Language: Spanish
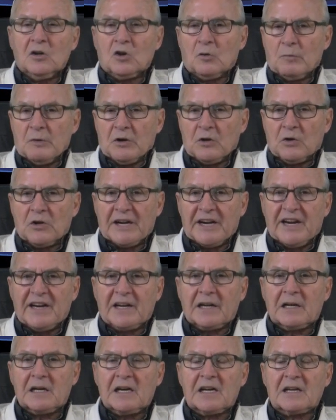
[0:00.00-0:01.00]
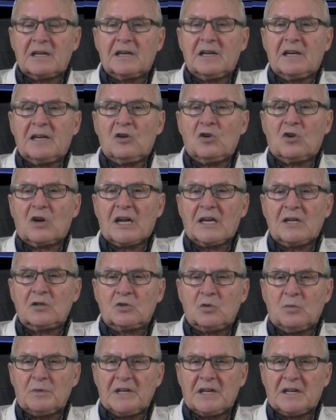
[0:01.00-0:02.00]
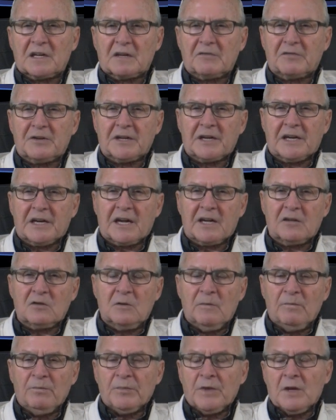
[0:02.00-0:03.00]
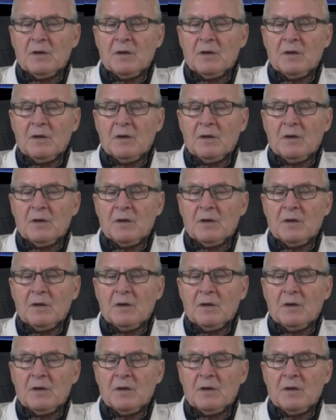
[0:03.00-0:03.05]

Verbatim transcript: lo mejor era que el local estuviera refrigerado,